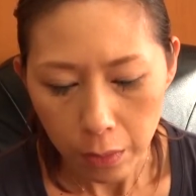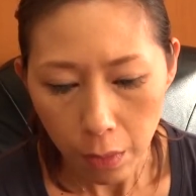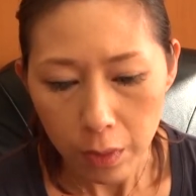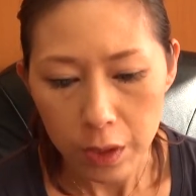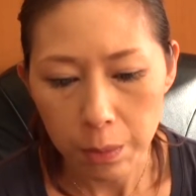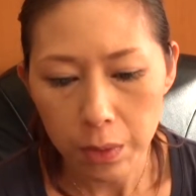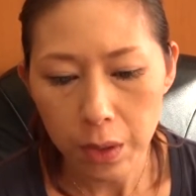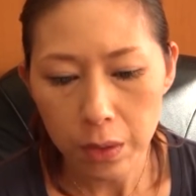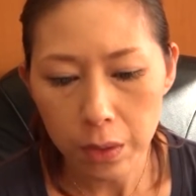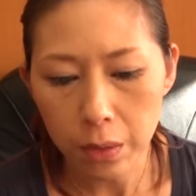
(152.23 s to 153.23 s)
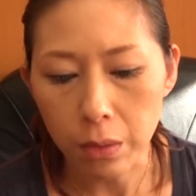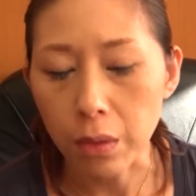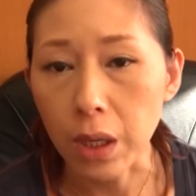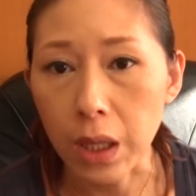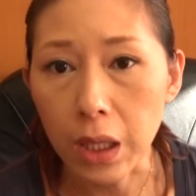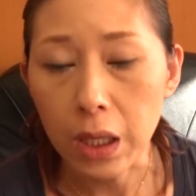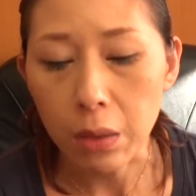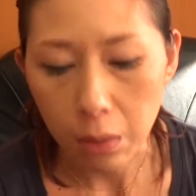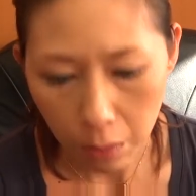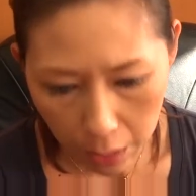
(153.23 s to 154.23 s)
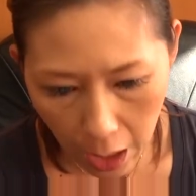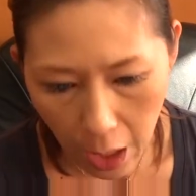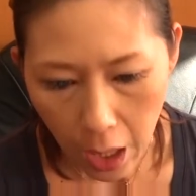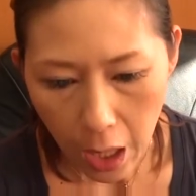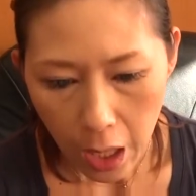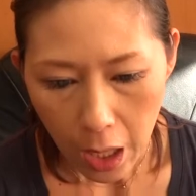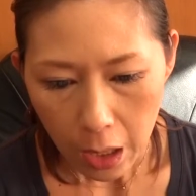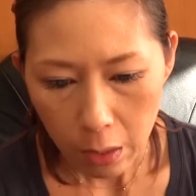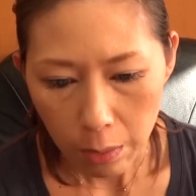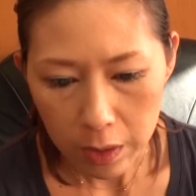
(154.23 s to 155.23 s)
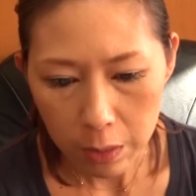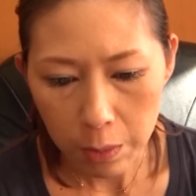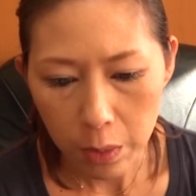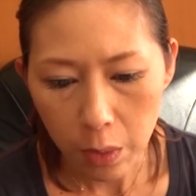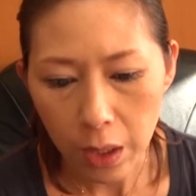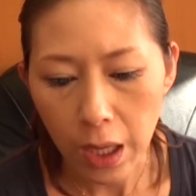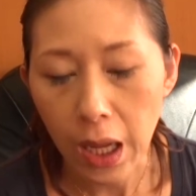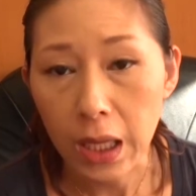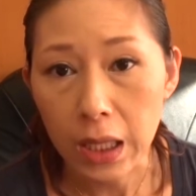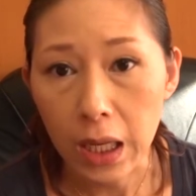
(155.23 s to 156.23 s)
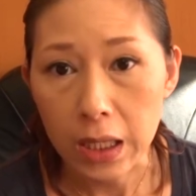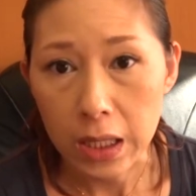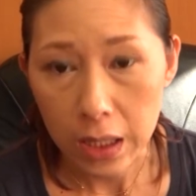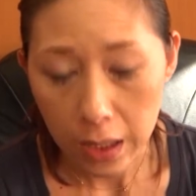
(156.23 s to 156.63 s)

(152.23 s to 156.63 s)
を自分で作ることができるので、えっとまあ、自分の狙いたい、